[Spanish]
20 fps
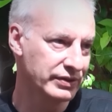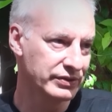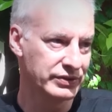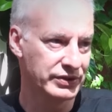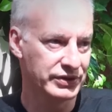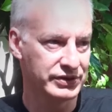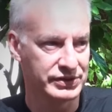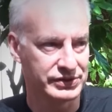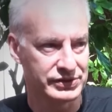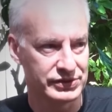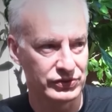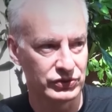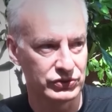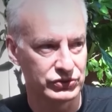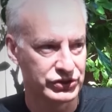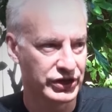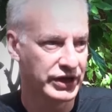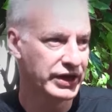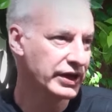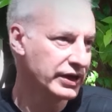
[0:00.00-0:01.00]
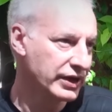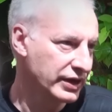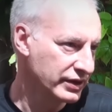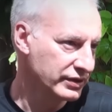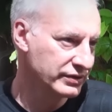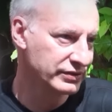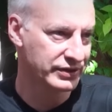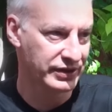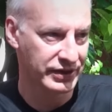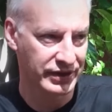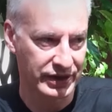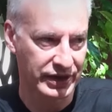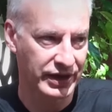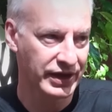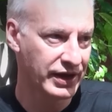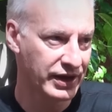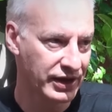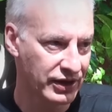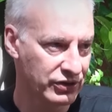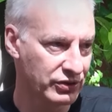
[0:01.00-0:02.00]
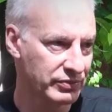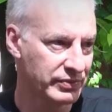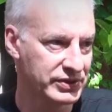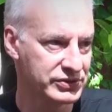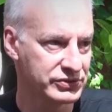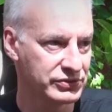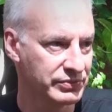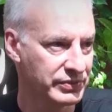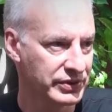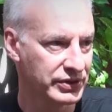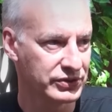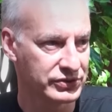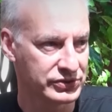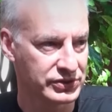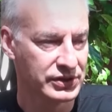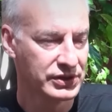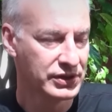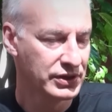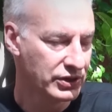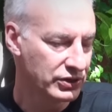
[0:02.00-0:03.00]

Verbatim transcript: entre 80 grados más o menos.